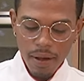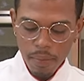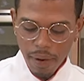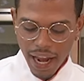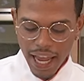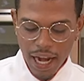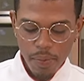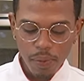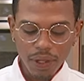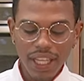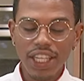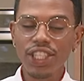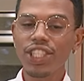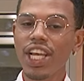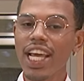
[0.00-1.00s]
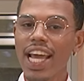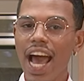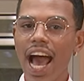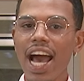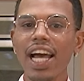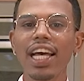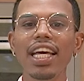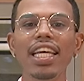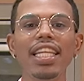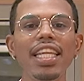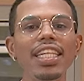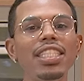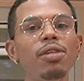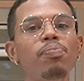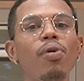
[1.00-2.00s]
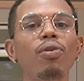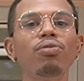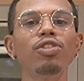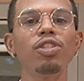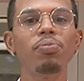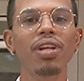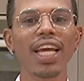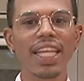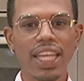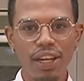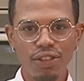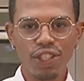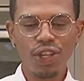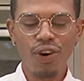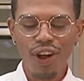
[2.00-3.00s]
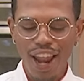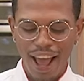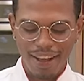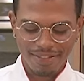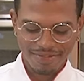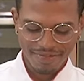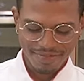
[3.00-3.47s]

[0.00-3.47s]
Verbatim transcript: para ele poder chegar nesse ponto de brigadeiro de enrolar.